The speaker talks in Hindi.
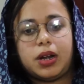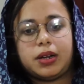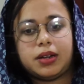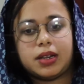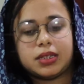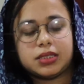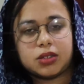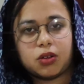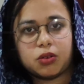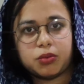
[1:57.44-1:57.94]

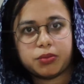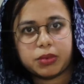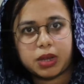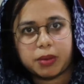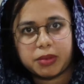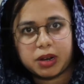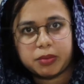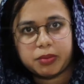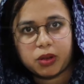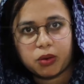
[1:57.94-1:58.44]
अल्ट्रासाउंड
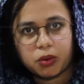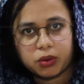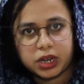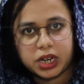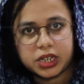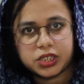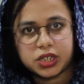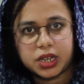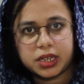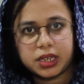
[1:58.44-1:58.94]
हमल में
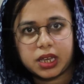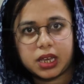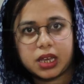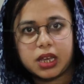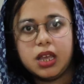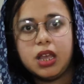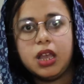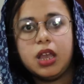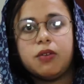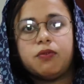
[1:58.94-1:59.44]
होने
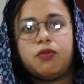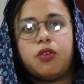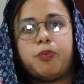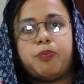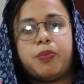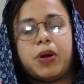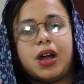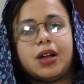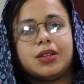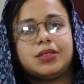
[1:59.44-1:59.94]
चाहिए वो
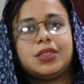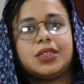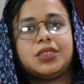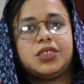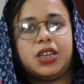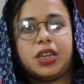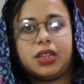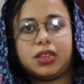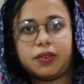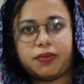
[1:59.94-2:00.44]
पाँच से
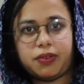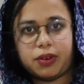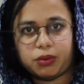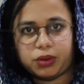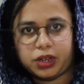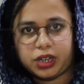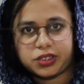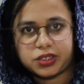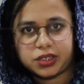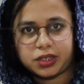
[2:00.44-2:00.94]
छः दफ़ा
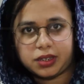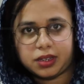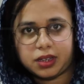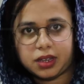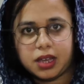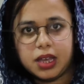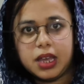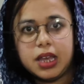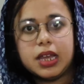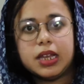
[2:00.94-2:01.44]
होने
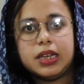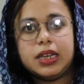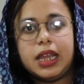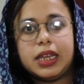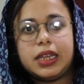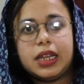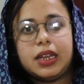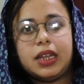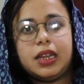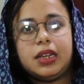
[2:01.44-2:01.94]
चाहिए
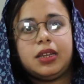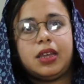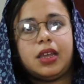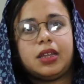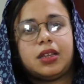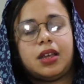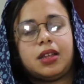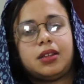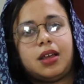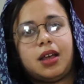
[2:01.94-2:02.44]
लेकिन
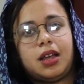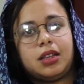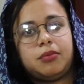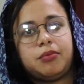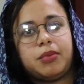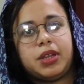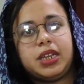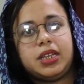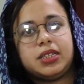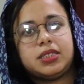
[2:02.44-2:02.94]
इनकी
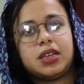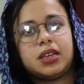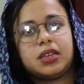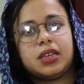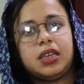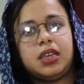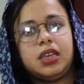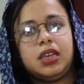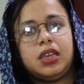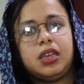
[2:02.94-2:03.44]
तादाद मरीज़ा
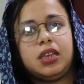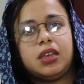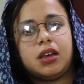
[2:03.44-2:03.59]
की